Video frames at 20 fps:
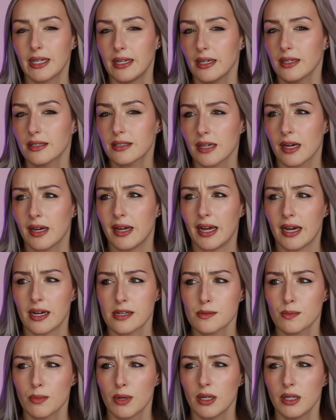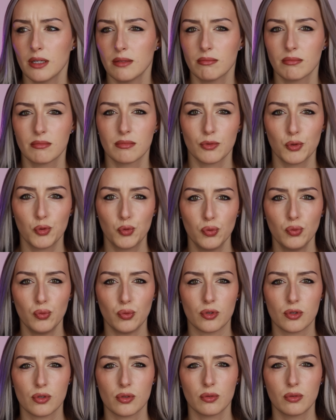Klingt ja erstmal
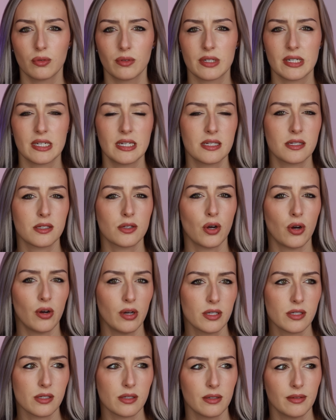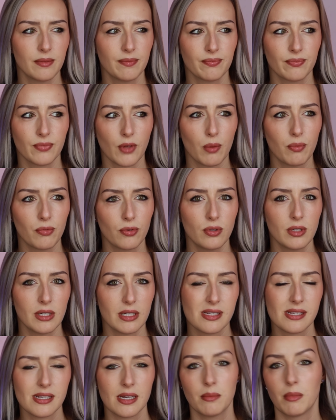gut und ist heute, obwohl
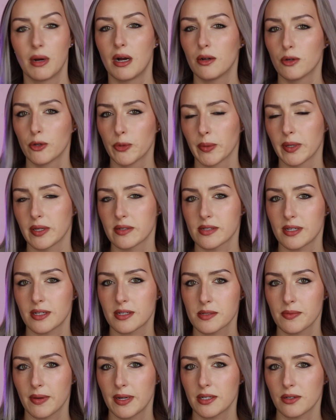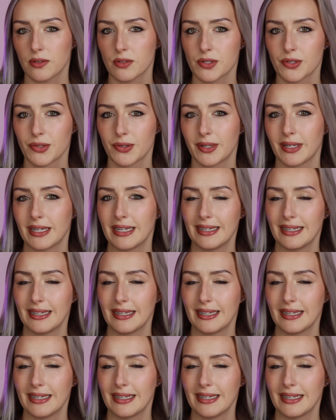die CMA übrigens seit 2009